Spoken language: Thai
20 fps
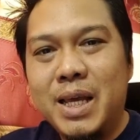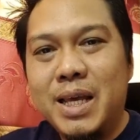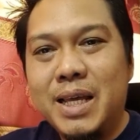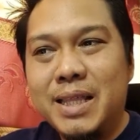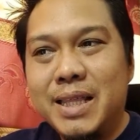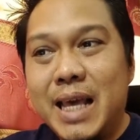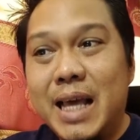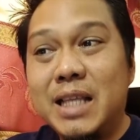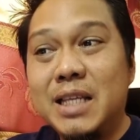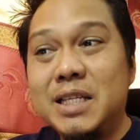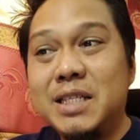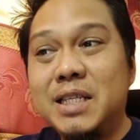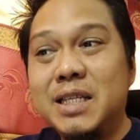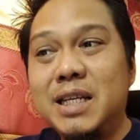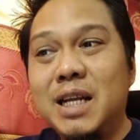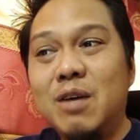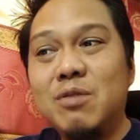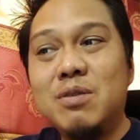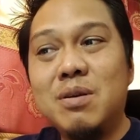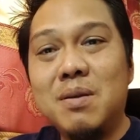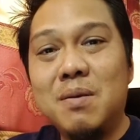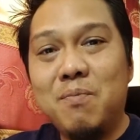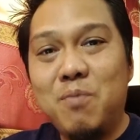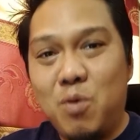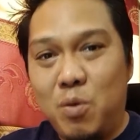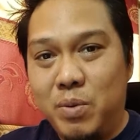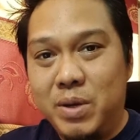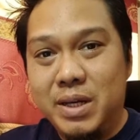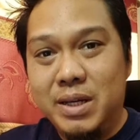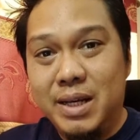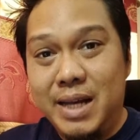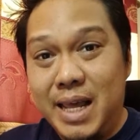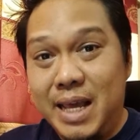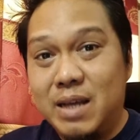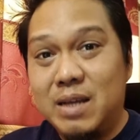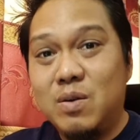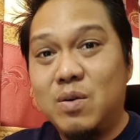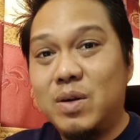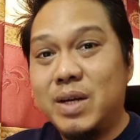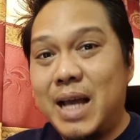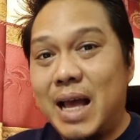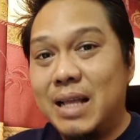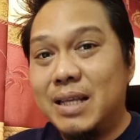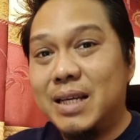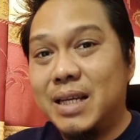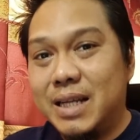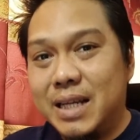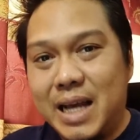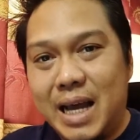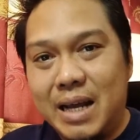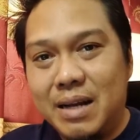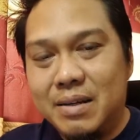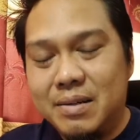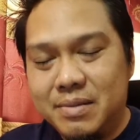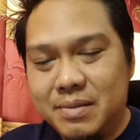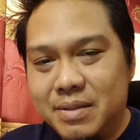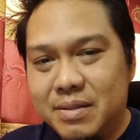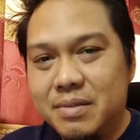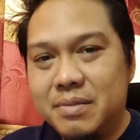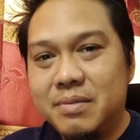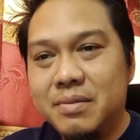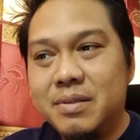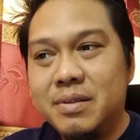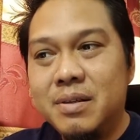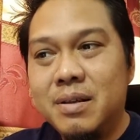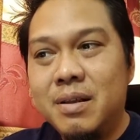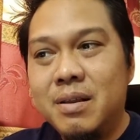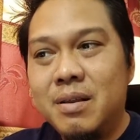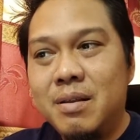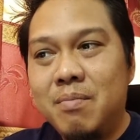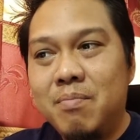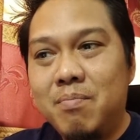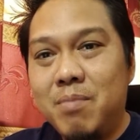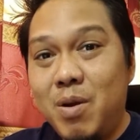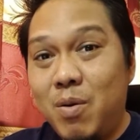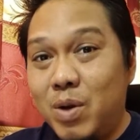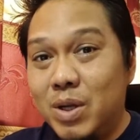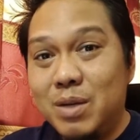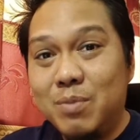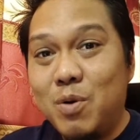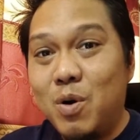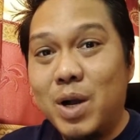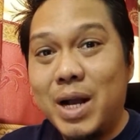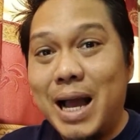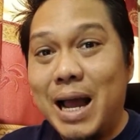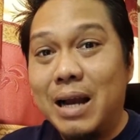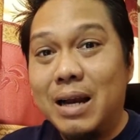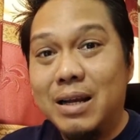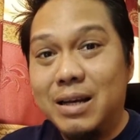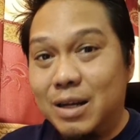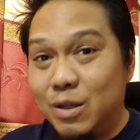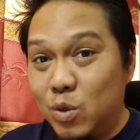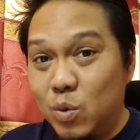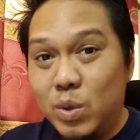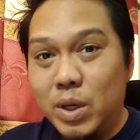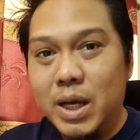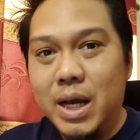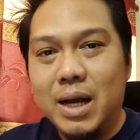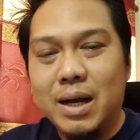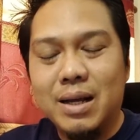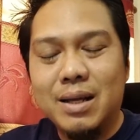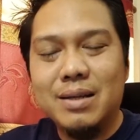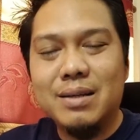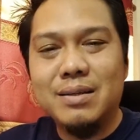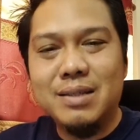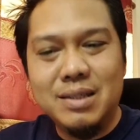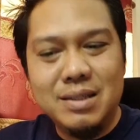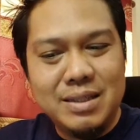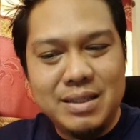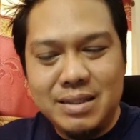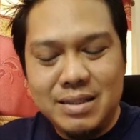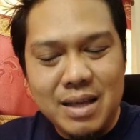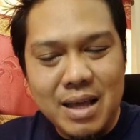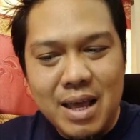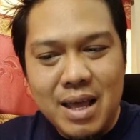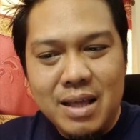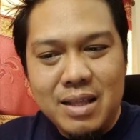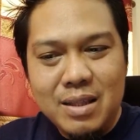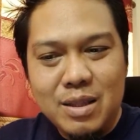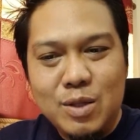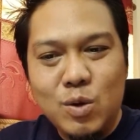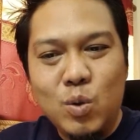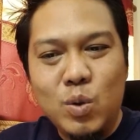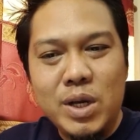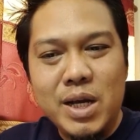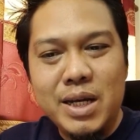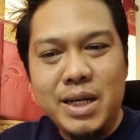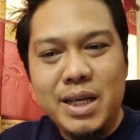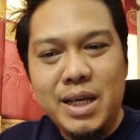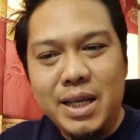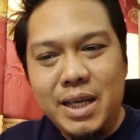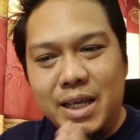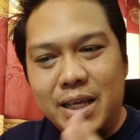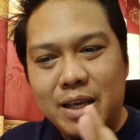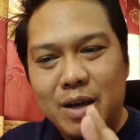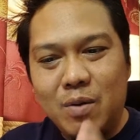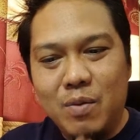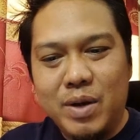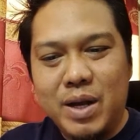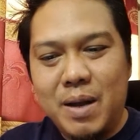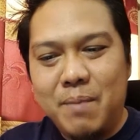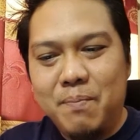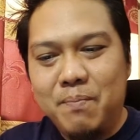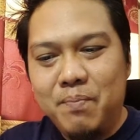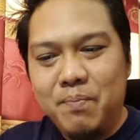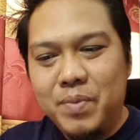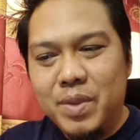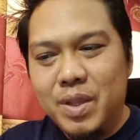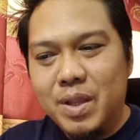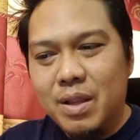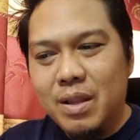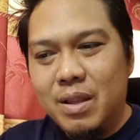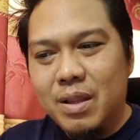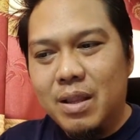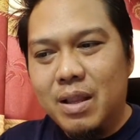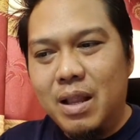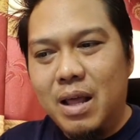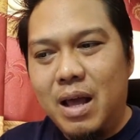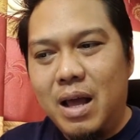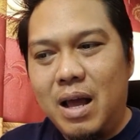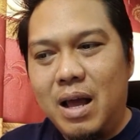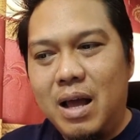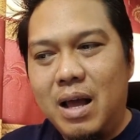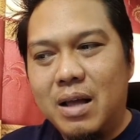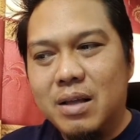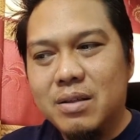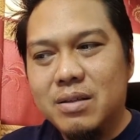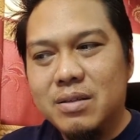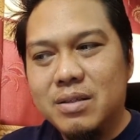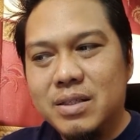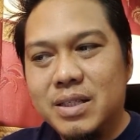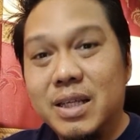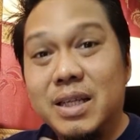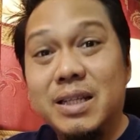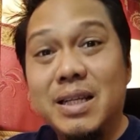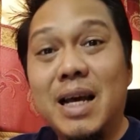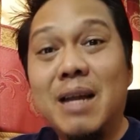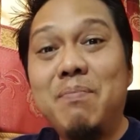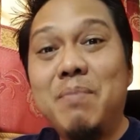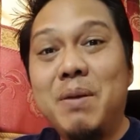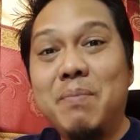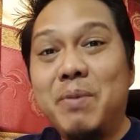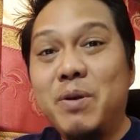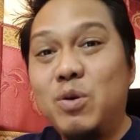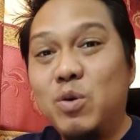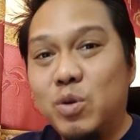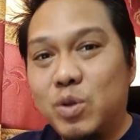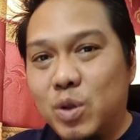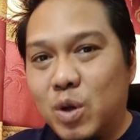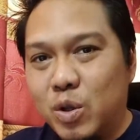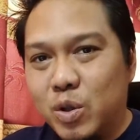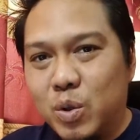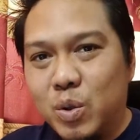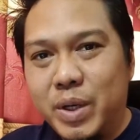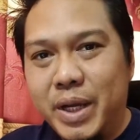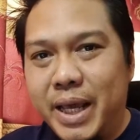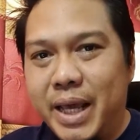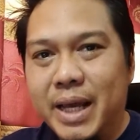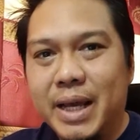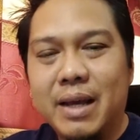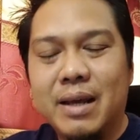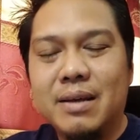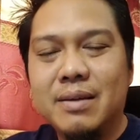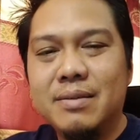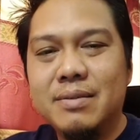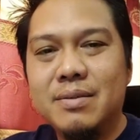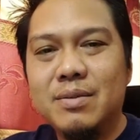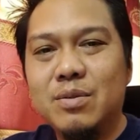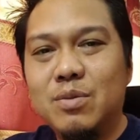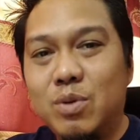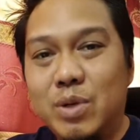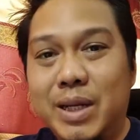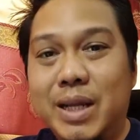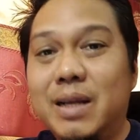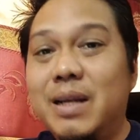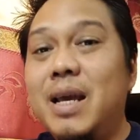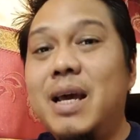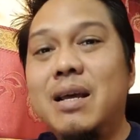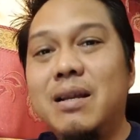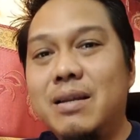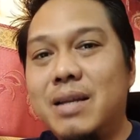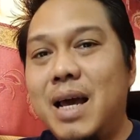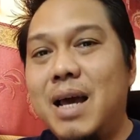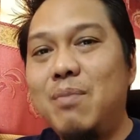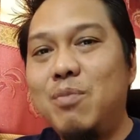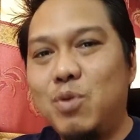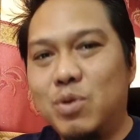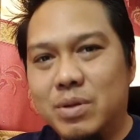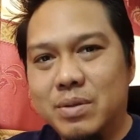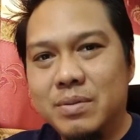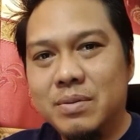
แต่จริงๆแล้วสำหรับผมคือเลขของการจัดการ ไม่ว่าเฉพาะการเงินนะทุกเรื่อง คือทุกเรื่องที่เกี่ยวกับสิ่งอันเป็นประโยชน์ต่อตอนเองอะ่ะ คนอย่างเนี้ยได้หมด